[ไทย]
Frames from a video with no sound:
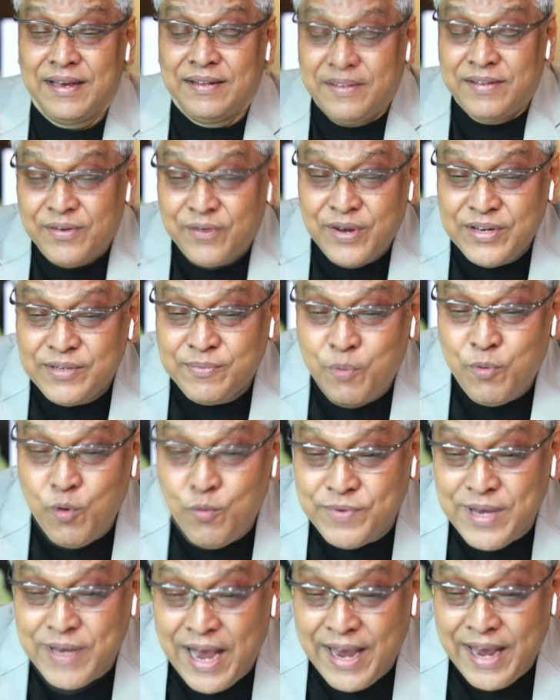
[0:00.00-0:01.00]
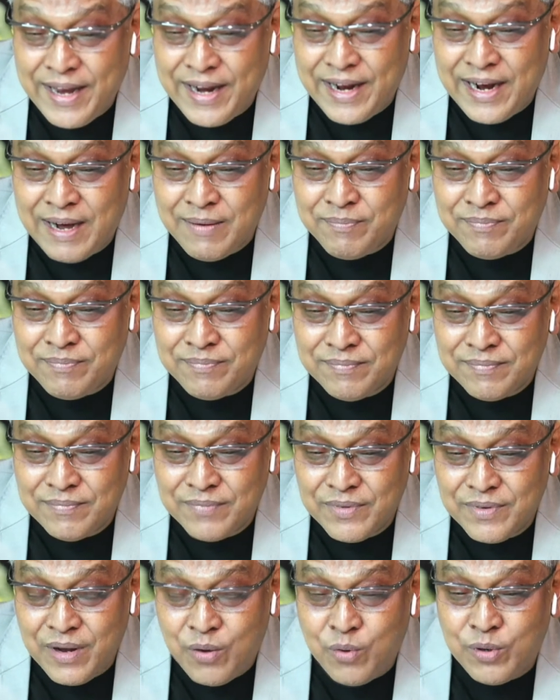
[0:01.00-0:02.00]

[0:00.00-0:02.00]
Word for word: ที่ริชภูมิใจนะครับ และ